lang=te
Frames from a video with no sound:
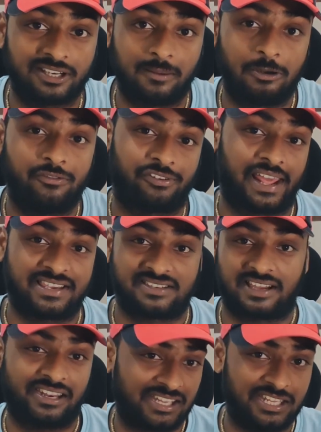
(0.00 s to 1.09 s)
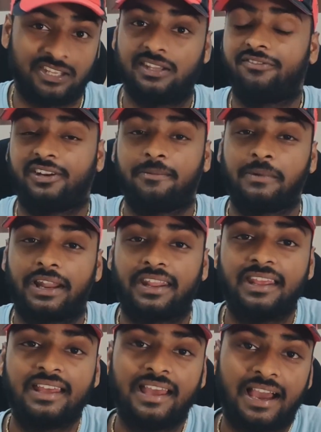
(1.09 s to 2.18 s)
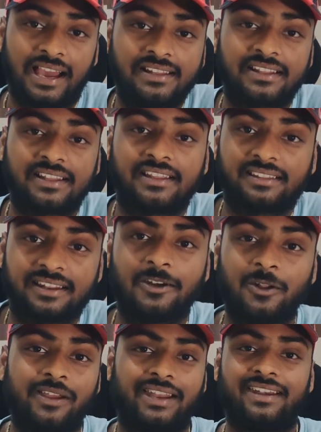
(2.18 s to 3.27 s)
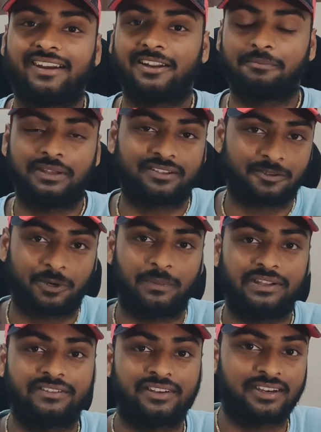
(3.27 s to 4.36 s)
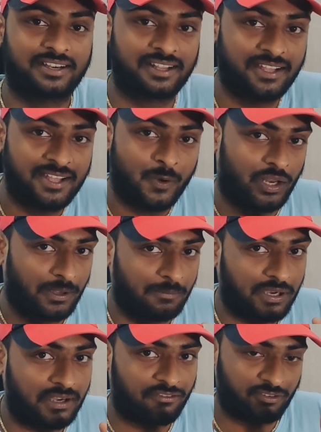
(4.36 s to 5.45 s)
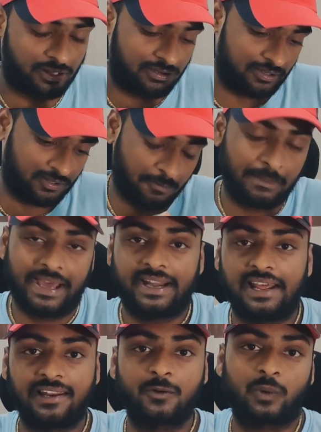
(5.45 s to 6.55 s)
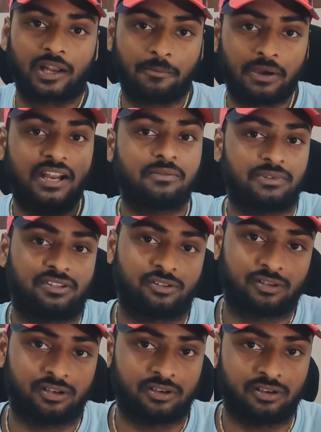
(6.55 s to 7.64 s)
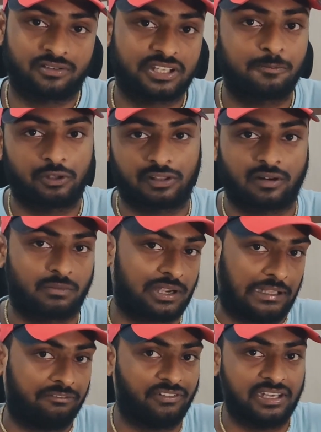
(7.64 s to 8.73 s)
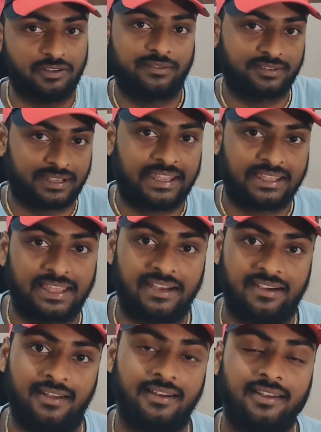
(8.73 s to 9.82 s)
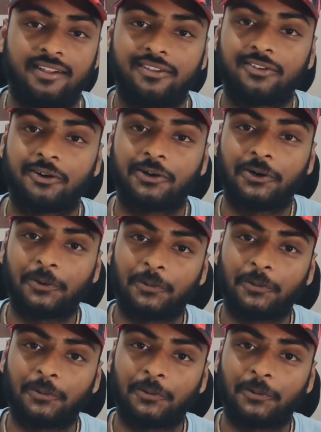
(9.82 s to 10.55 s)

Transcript: సిడబ్ల్యూ ఫ్లాష్ కానీ ఈ ఫిలిం కానీ అయితే దీంట్లో ఏంటంటే బేసిక్ ప్రమైజ్ ఏంటంటే వాళ్ళ అమ్మగా బ్యారీ ఆలన్ వాళ్ళ అమ్మగారిని మిస్ చనిపోతారు అనమాట లైక్ వెన్ హీ వాజ్ ఎ కిడ్ సో